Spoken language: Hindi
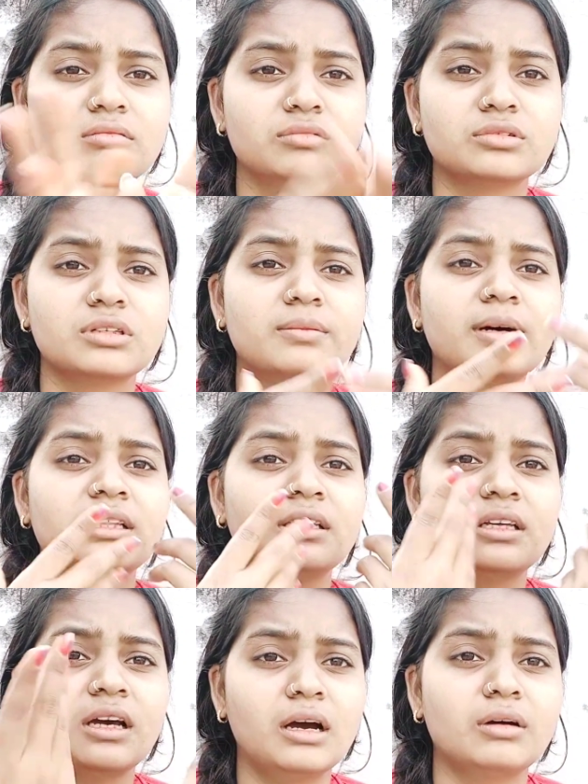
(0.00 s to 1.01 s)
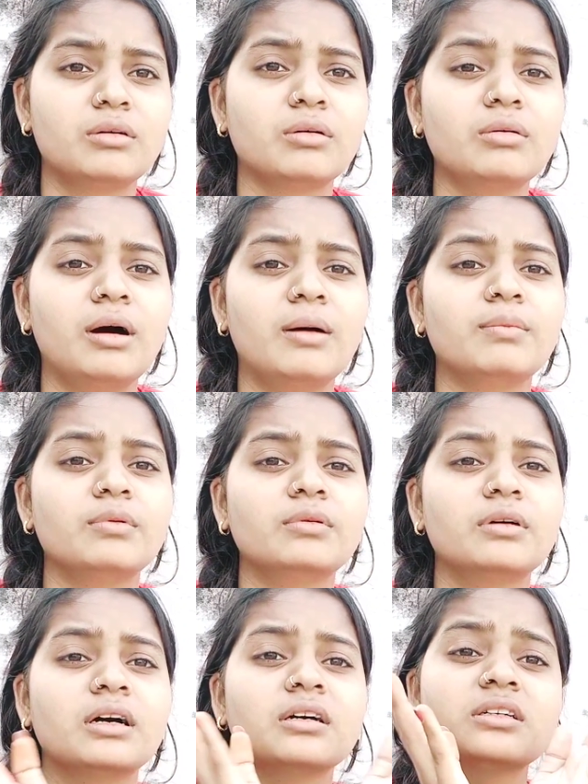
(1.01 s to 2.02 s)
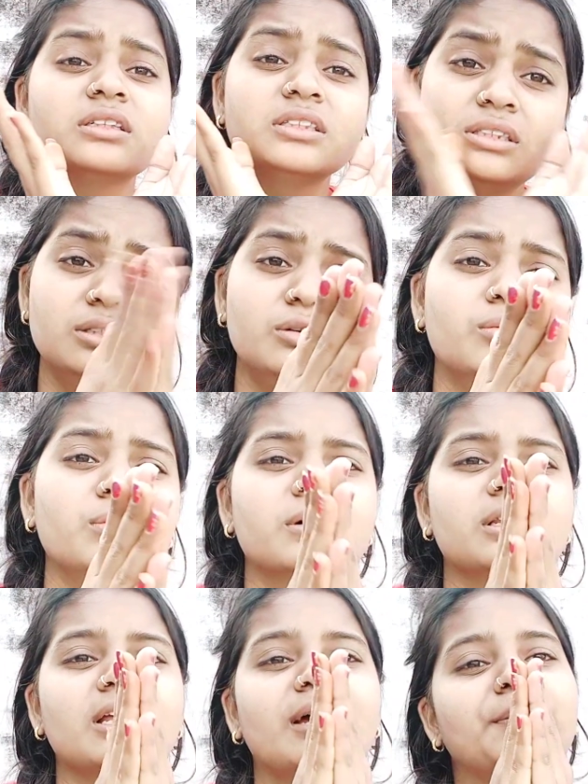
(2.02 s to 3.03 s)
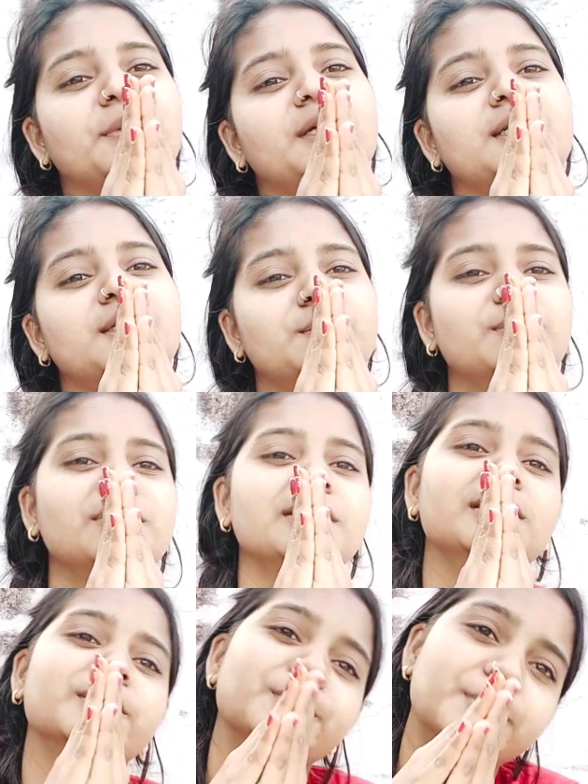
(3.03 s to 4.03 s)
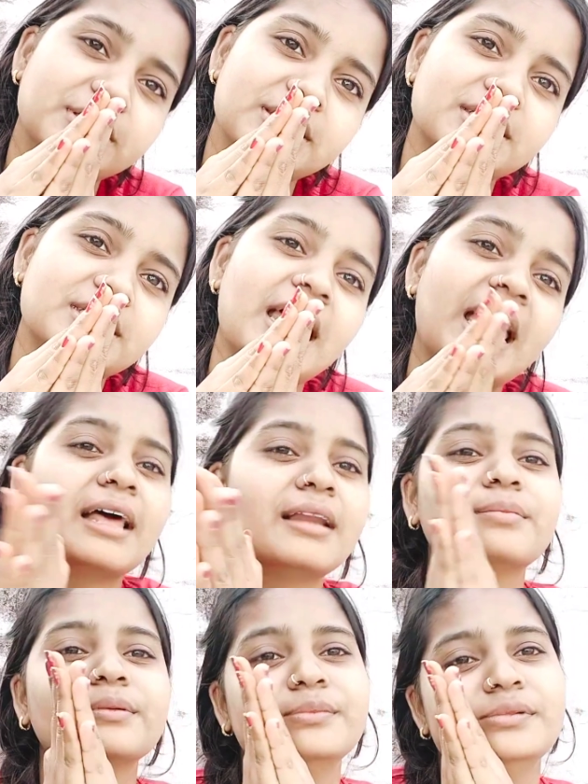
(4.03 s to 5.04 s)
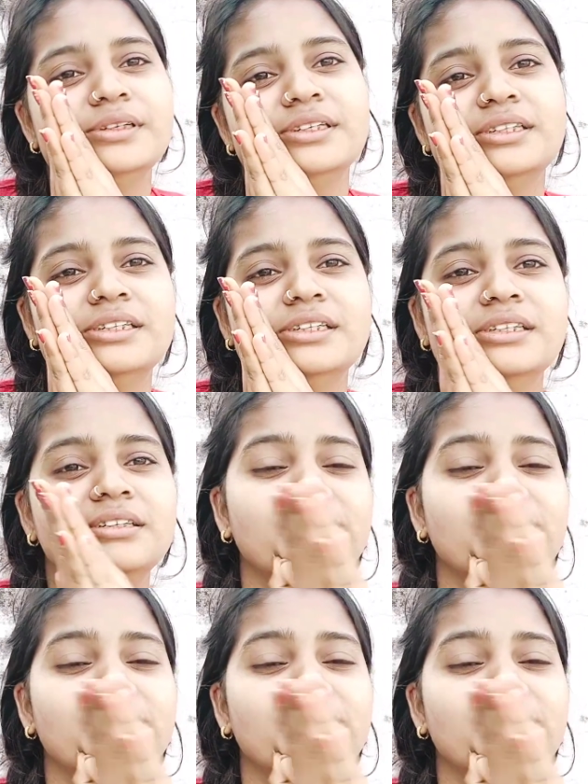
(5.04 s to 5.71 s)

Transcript: उसके बाद क्या करूँ आप लोग अगर किसी को भी पता है प्लीज़ प्लीज़ प्लीज़ हेल्प मी